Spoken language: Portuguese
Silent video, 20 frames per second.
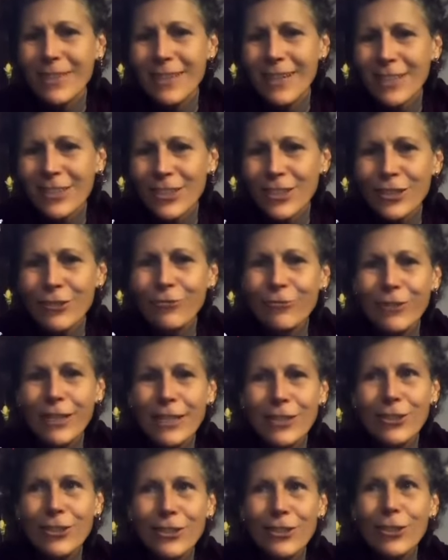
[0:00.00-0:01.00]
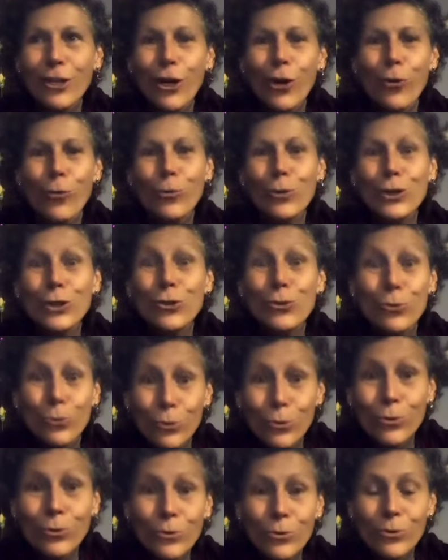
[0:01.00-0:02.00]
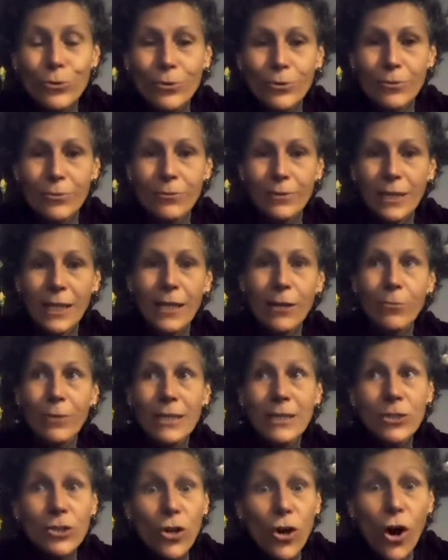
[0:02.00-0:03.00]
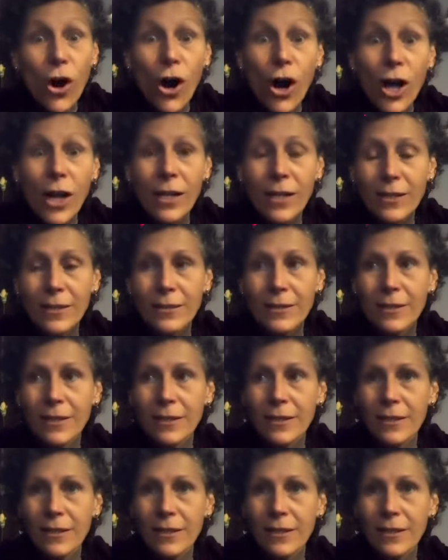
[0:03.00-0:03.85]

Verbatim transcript: A gente vende o estudo, né? É uma escola.